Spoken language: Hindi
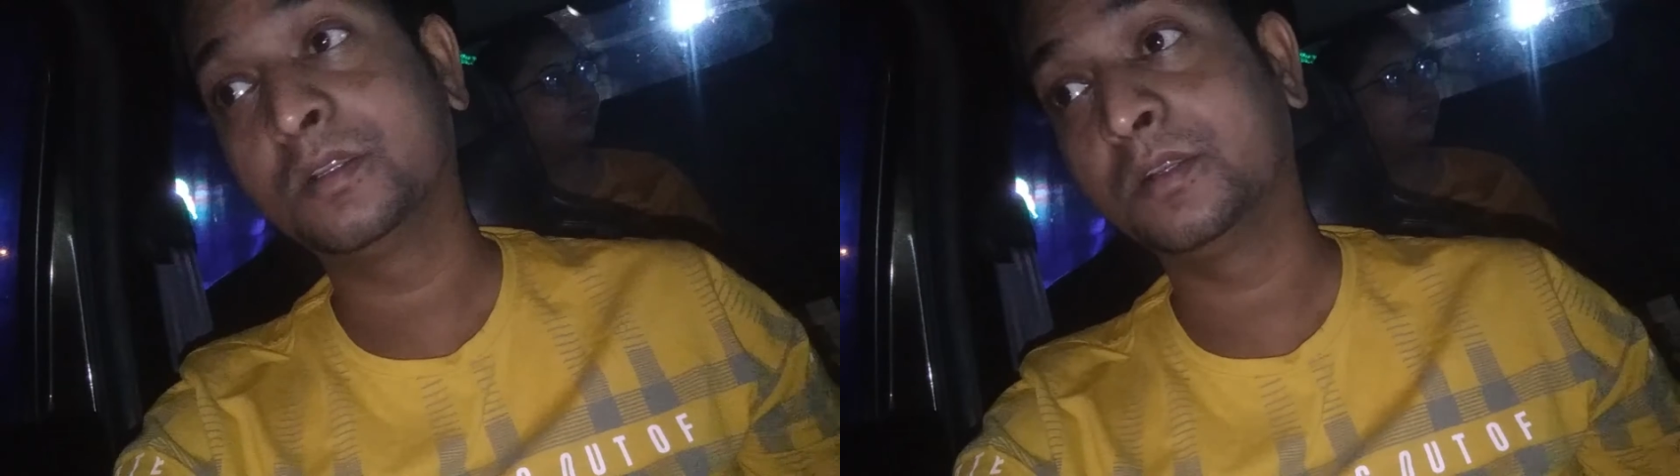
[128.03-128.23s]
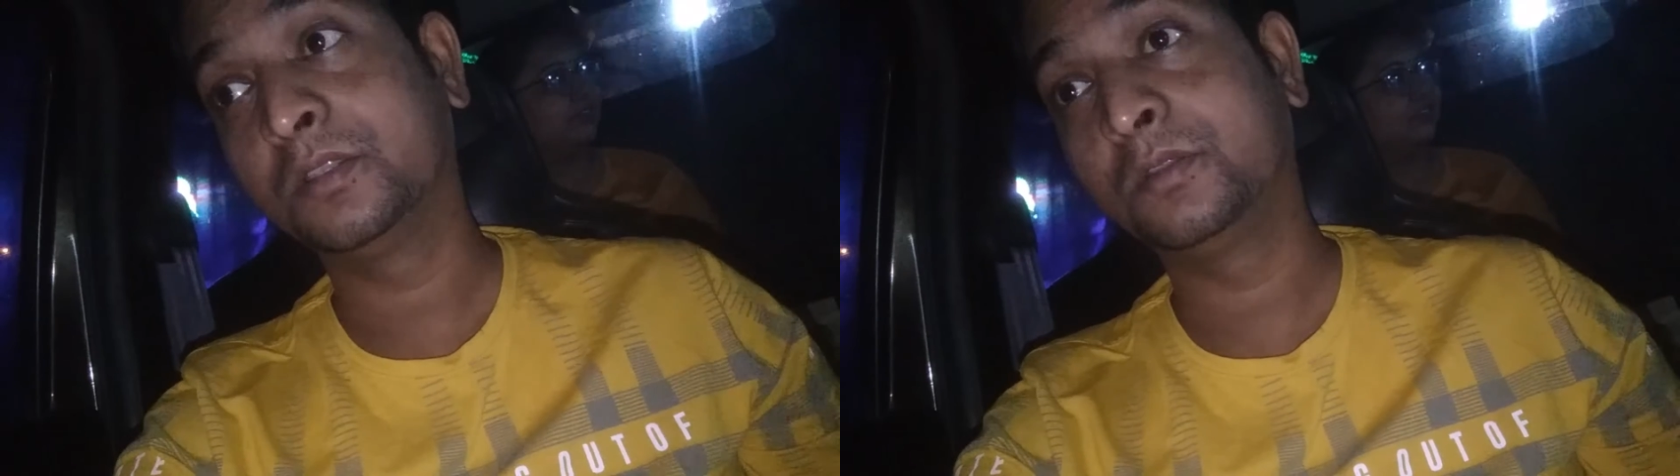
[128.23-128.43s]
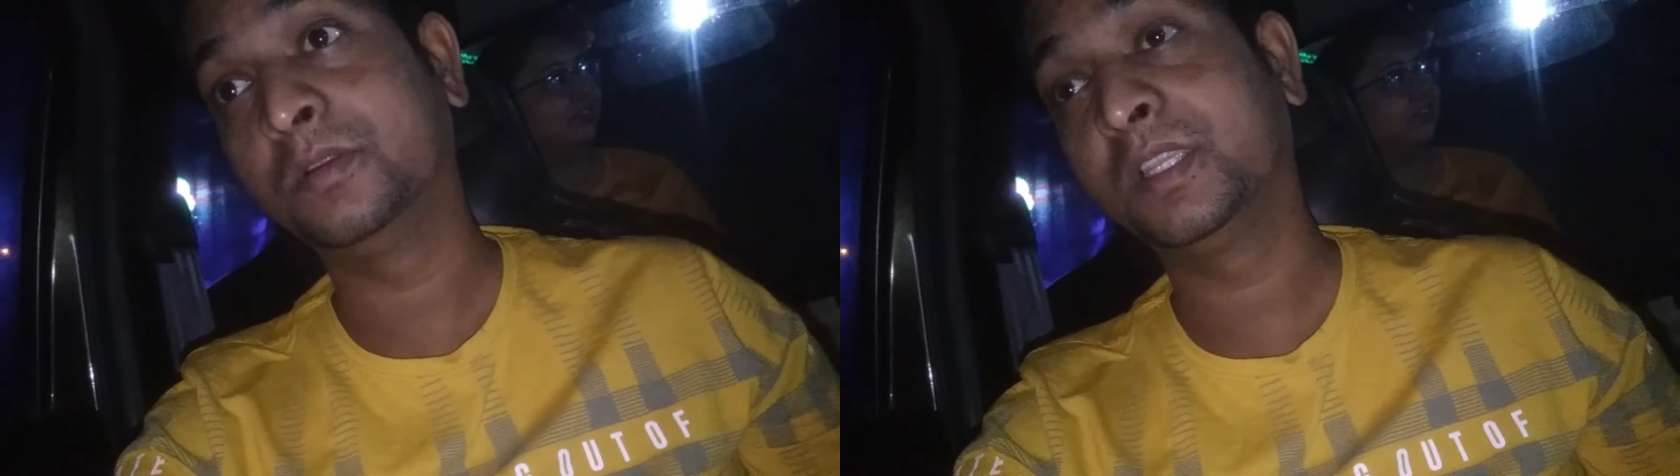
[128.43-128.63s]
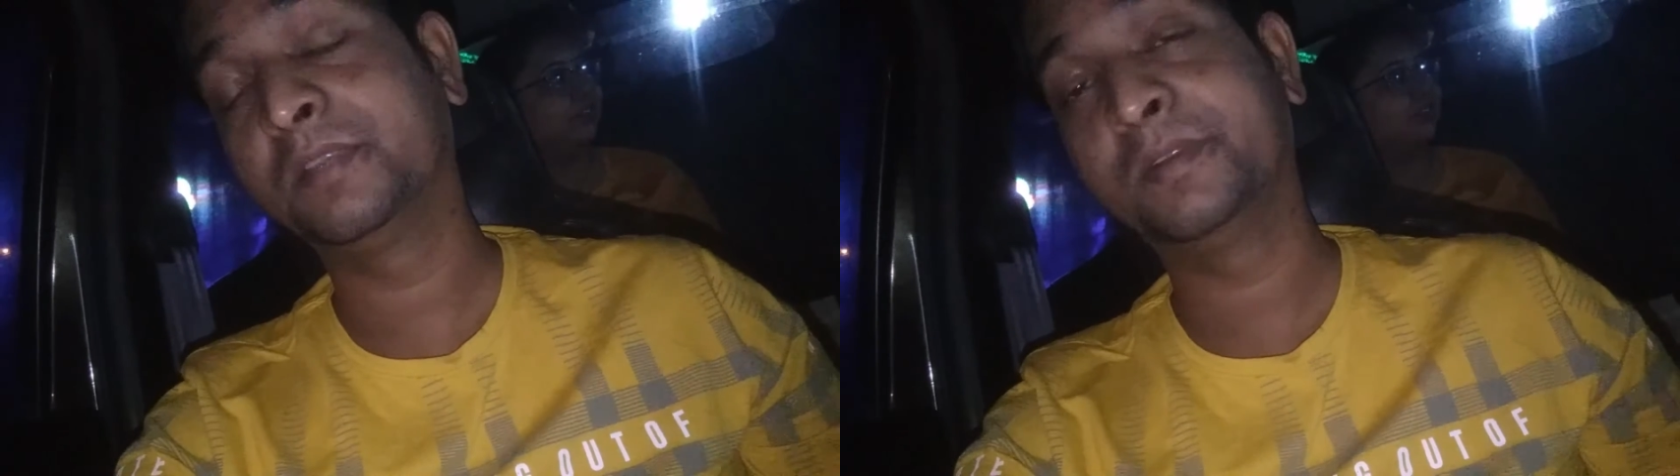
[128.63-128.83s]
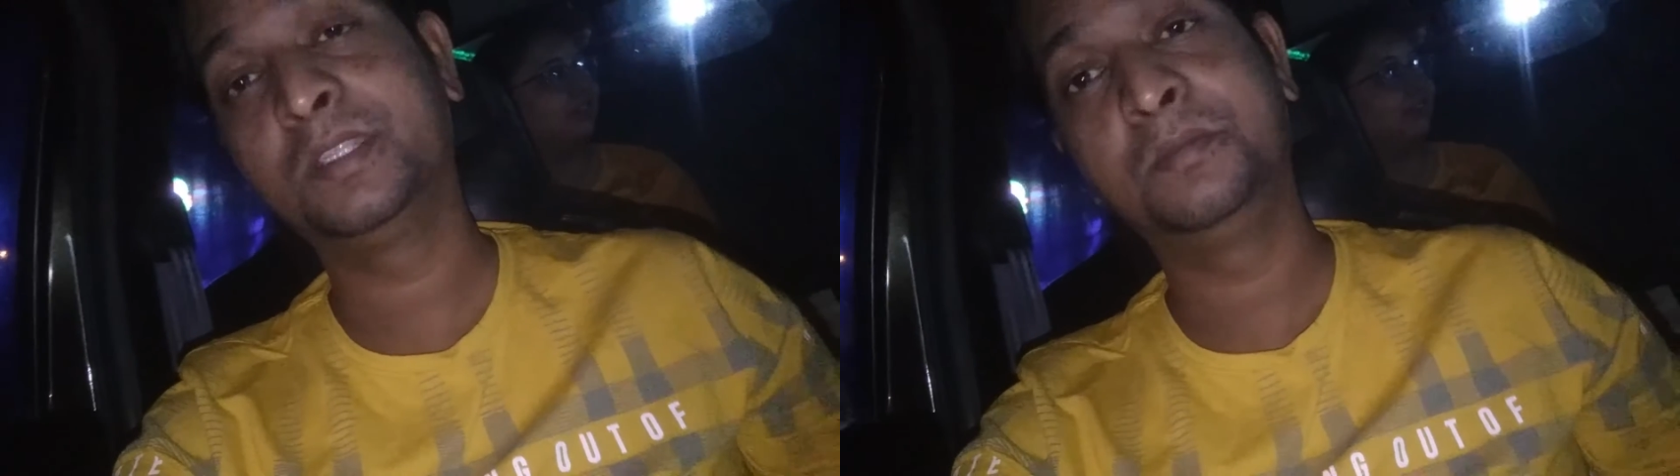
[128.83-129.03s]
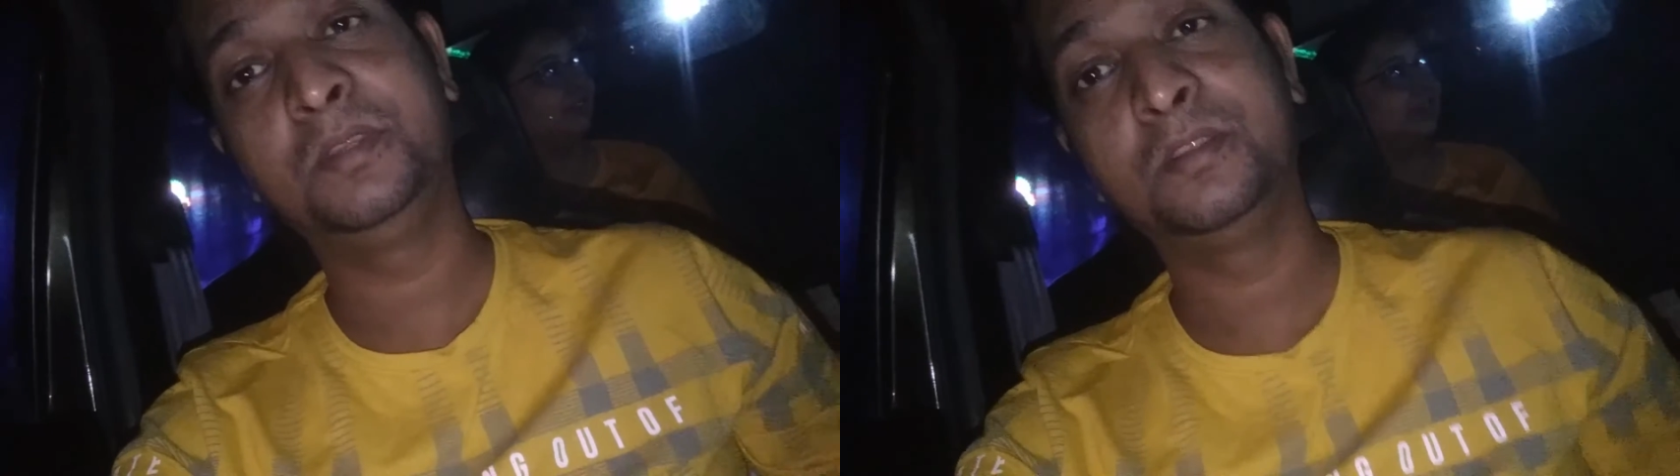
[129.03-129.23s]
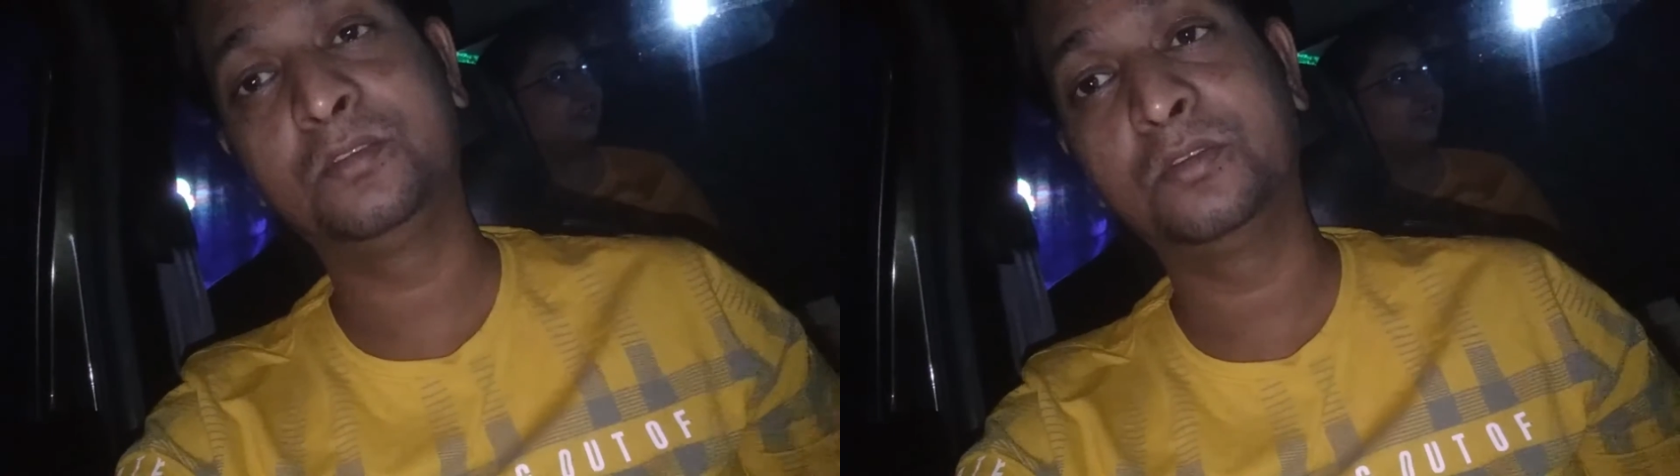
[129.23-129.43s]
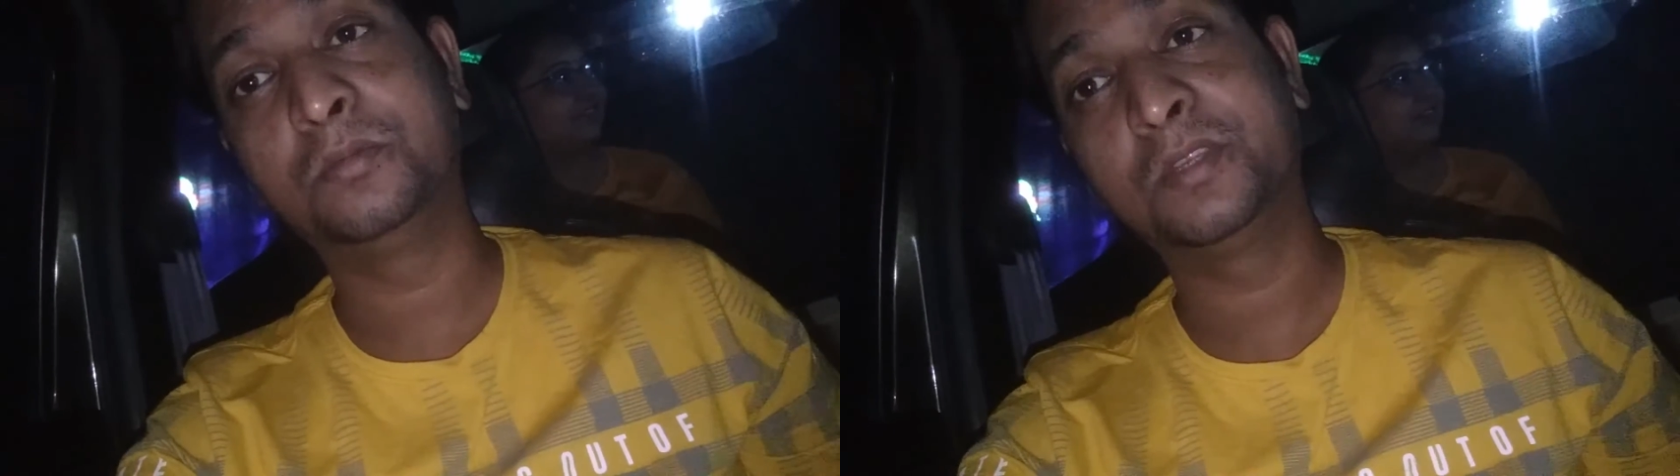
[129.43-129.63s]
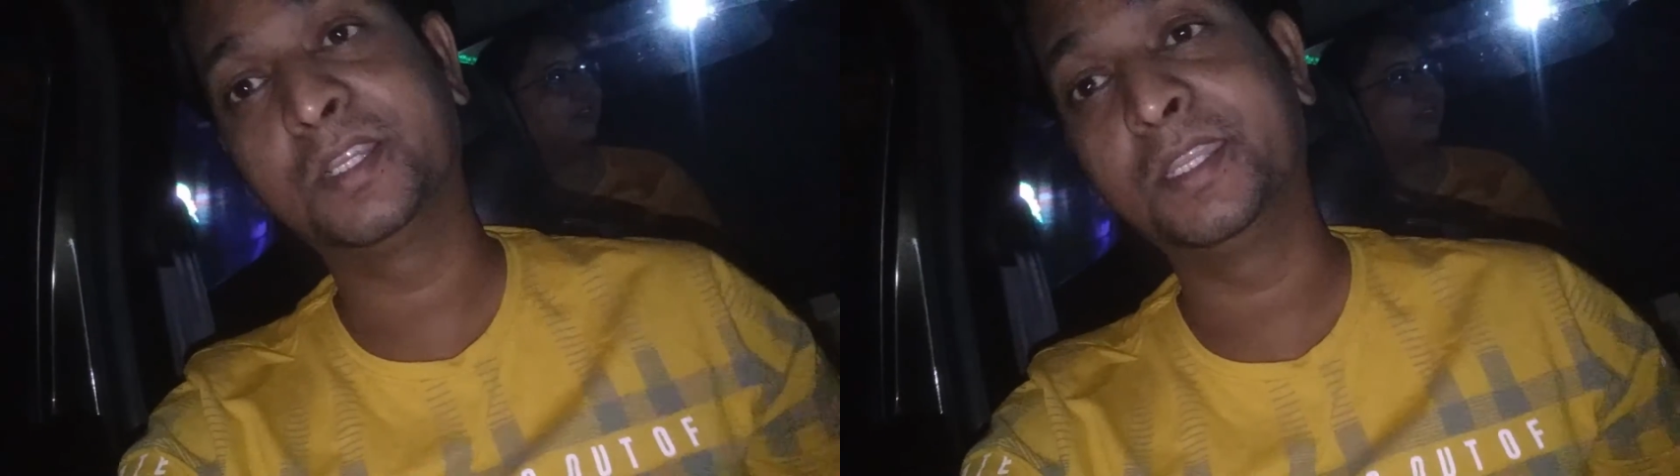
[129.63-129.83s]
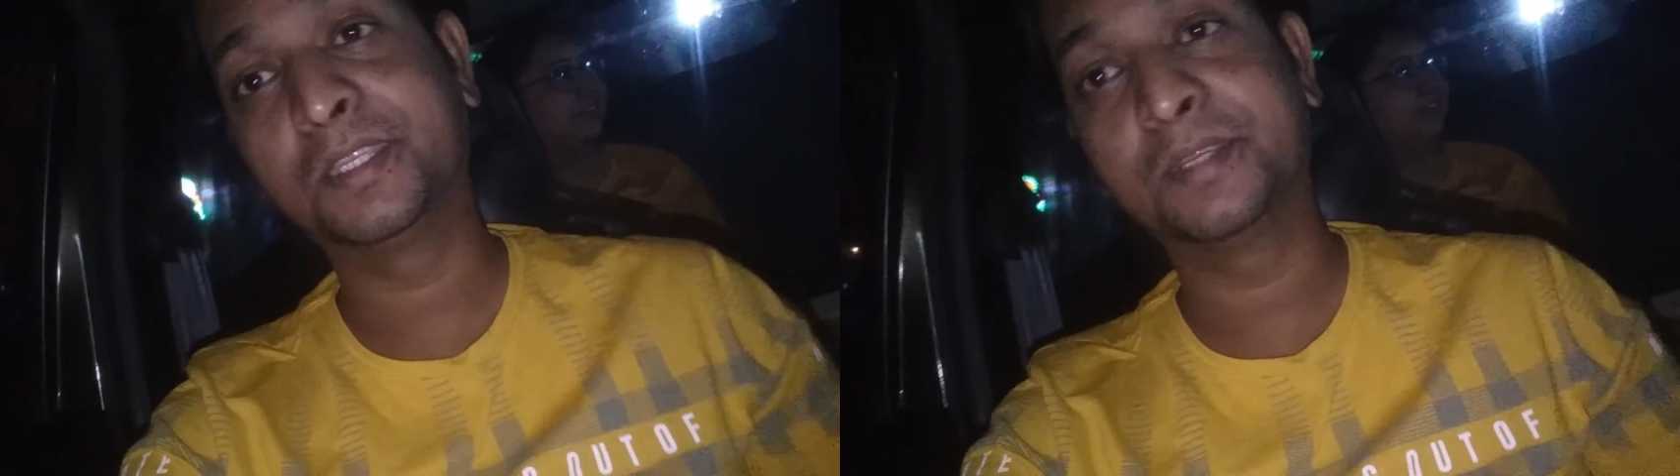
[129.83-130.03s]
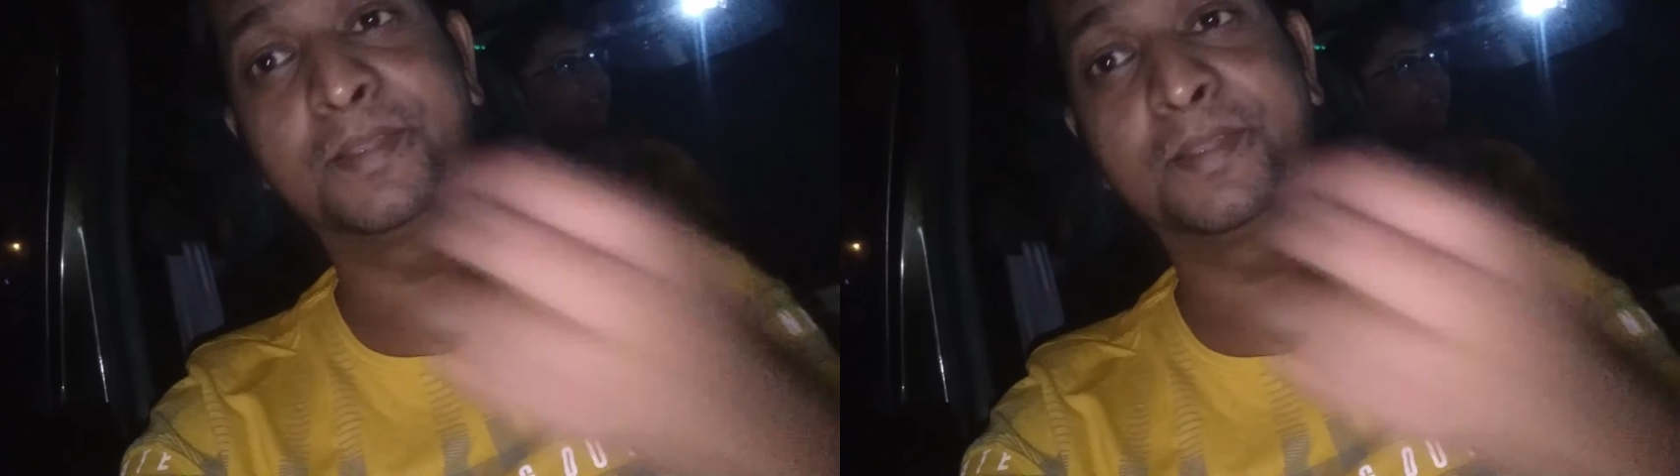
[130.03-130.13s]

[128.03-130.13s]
और तोड़ने के बाद अभी रोल वोल खाने का